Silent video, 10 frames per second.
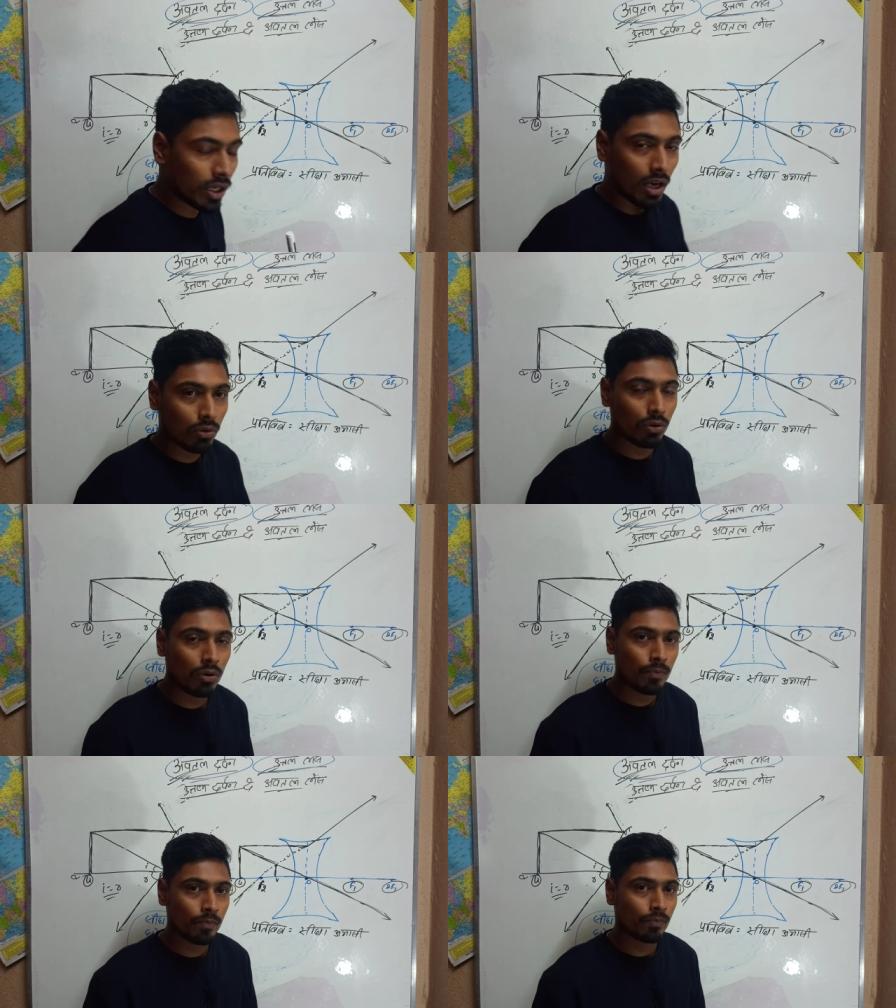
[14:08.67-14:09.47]
उल्टा को
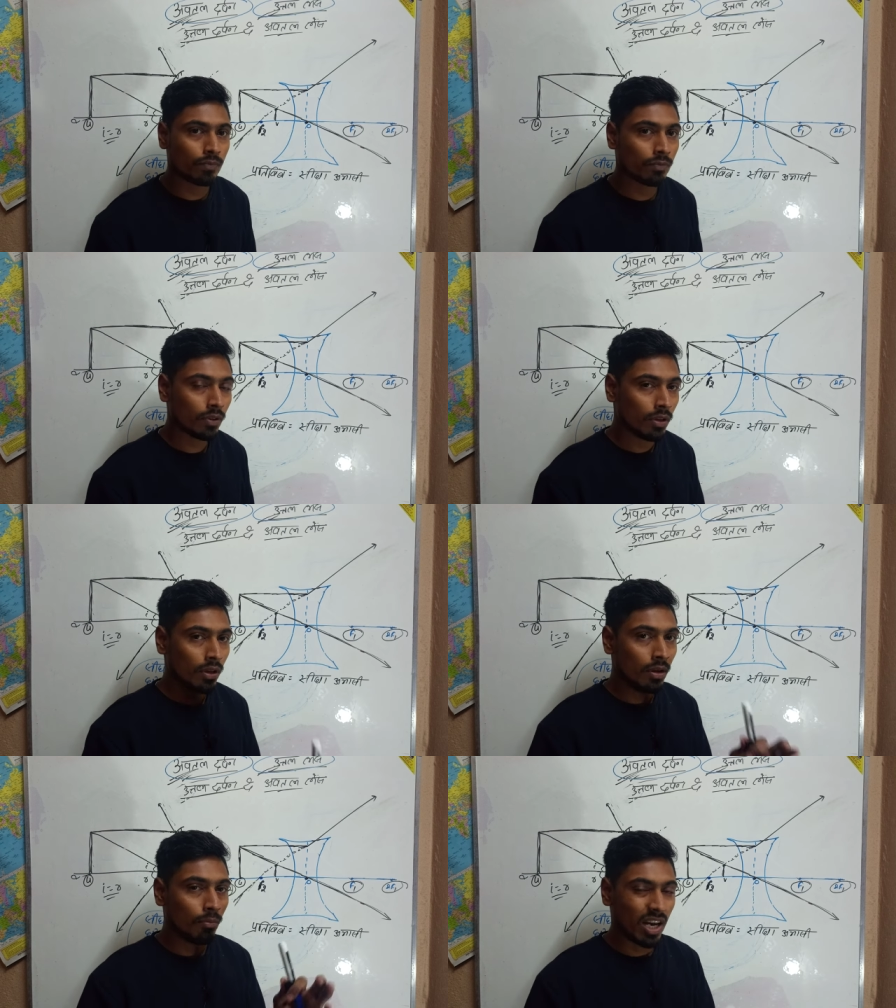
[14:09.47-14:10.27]

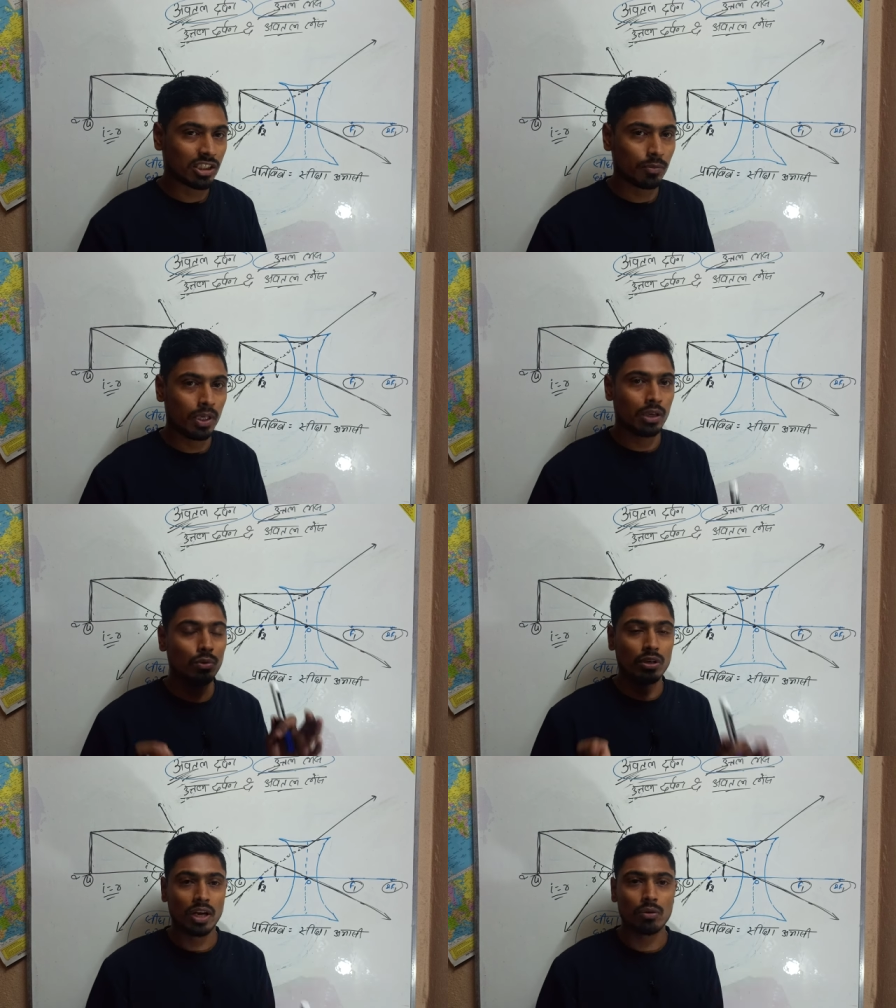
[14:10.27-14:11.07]

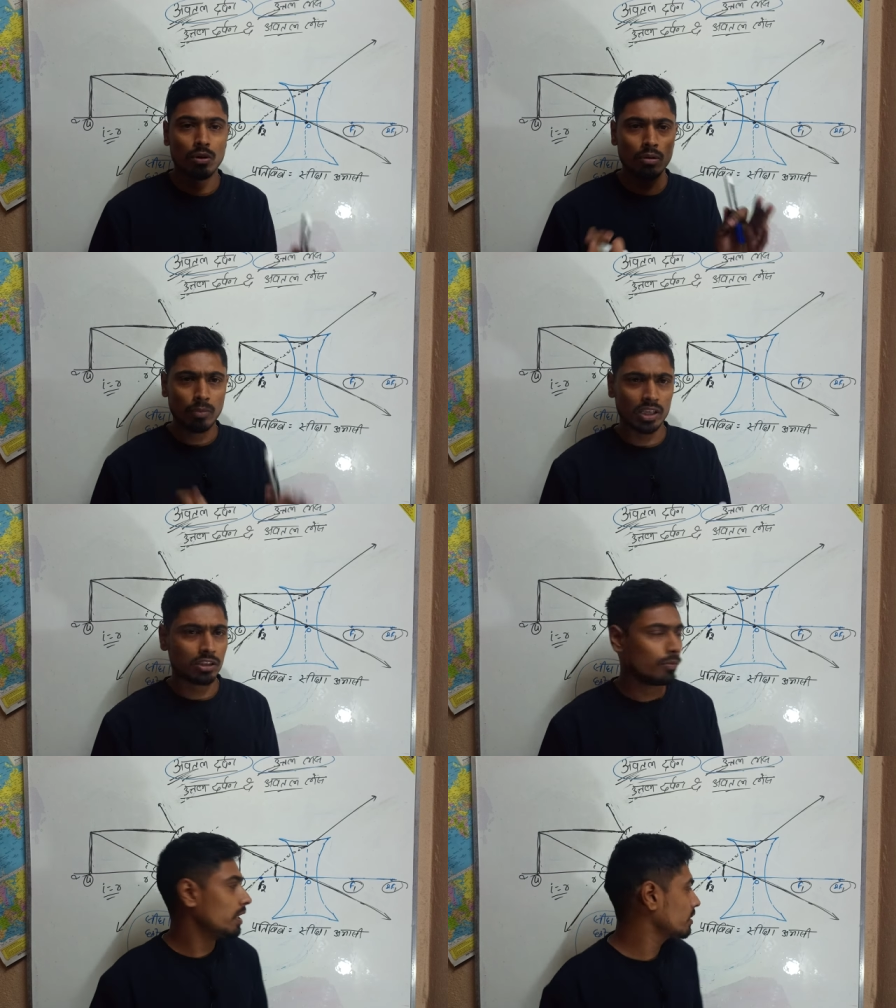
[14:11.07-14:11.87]
वास्तविक उल्टा को
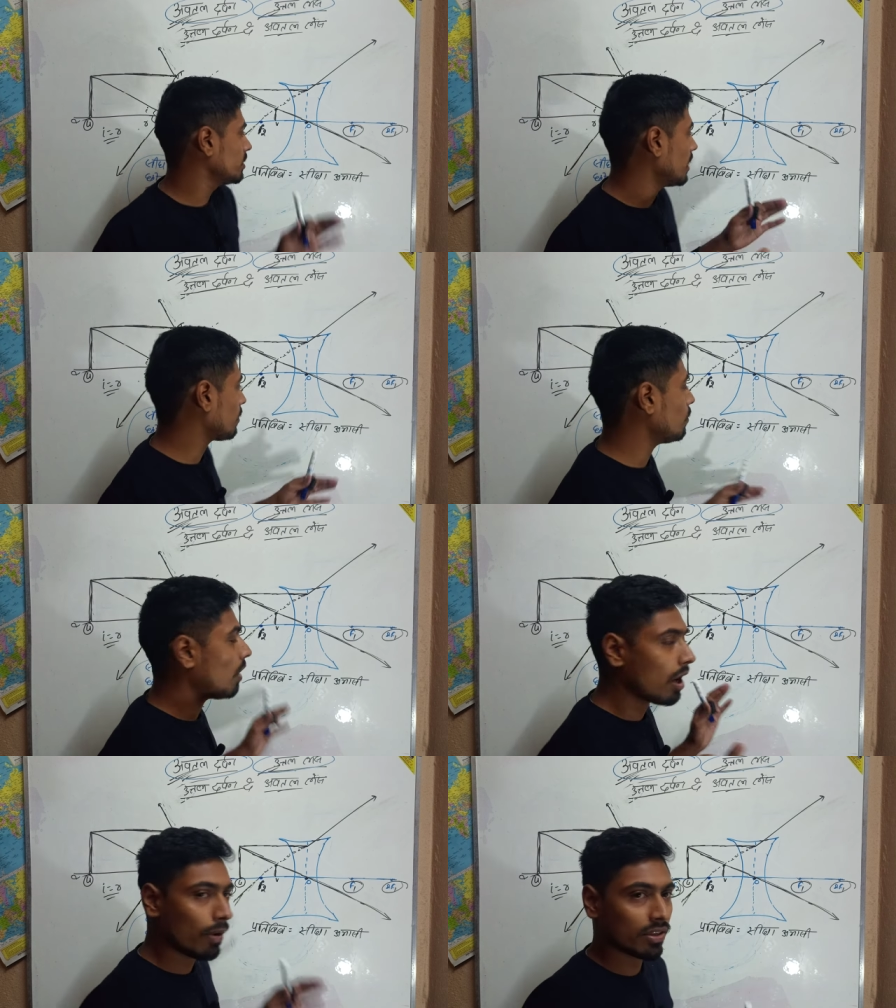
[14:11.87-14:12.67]
वास्तविक सीधा को
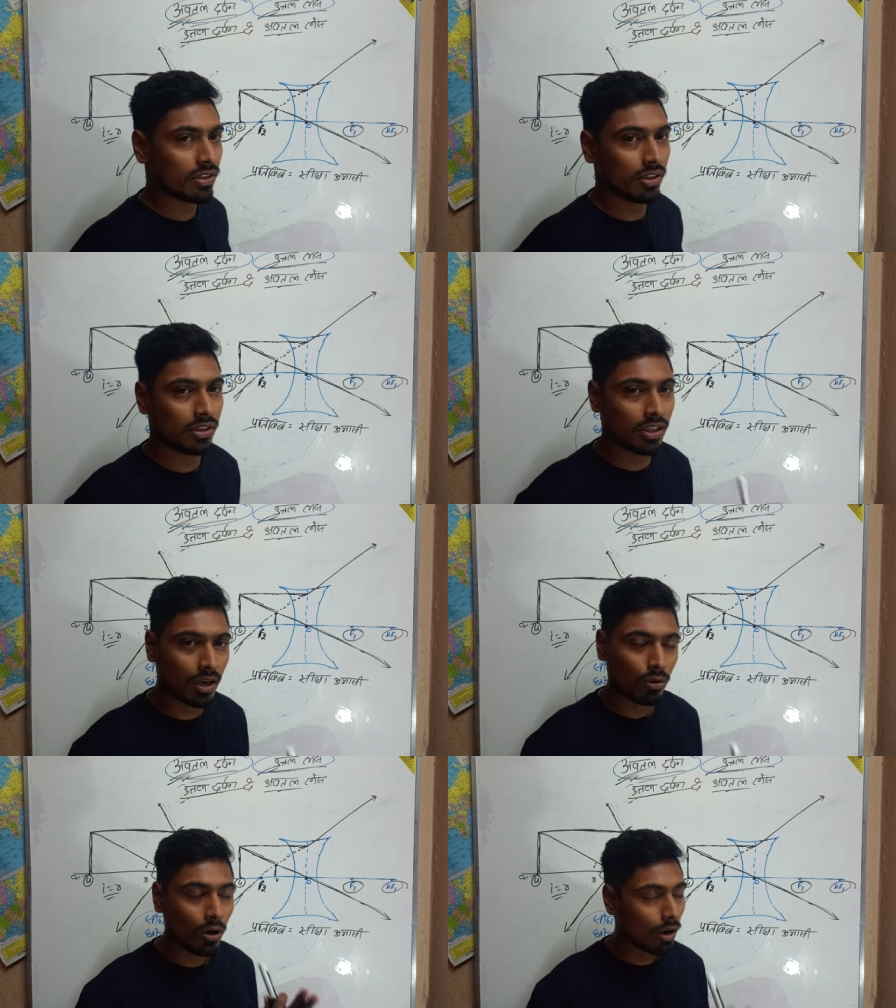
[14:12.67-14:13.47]
आवासी
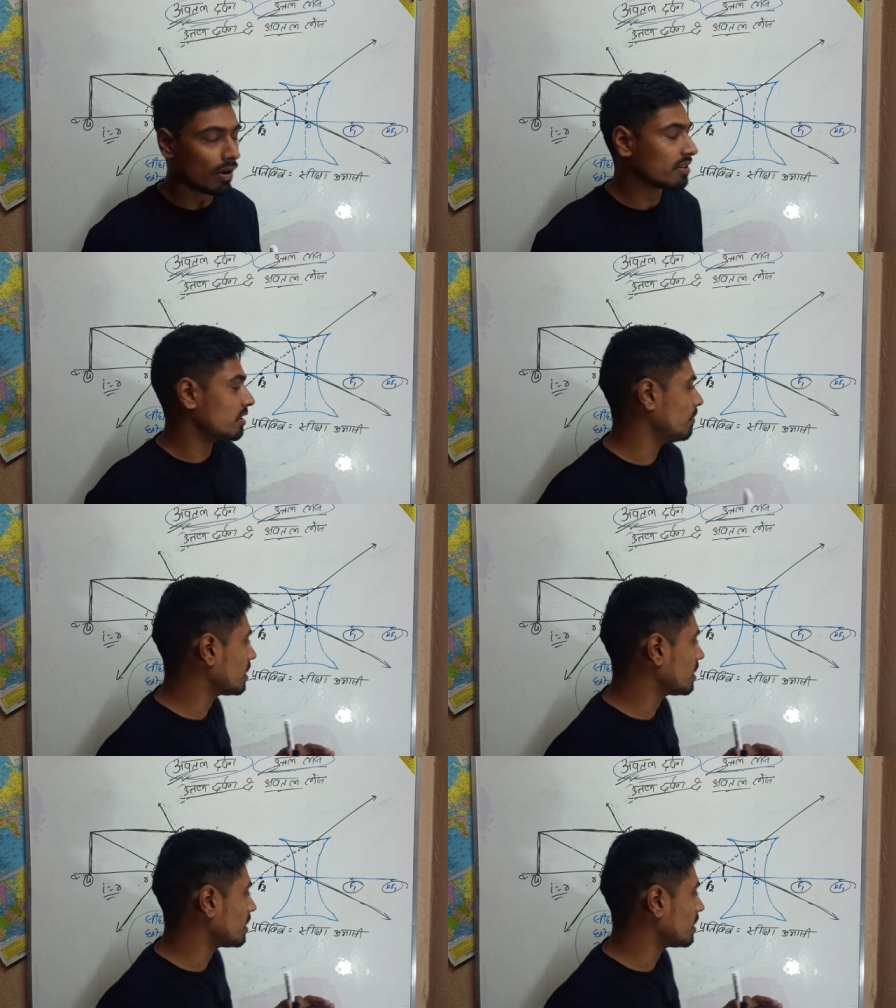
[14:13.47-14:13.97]
सीधा को आवासी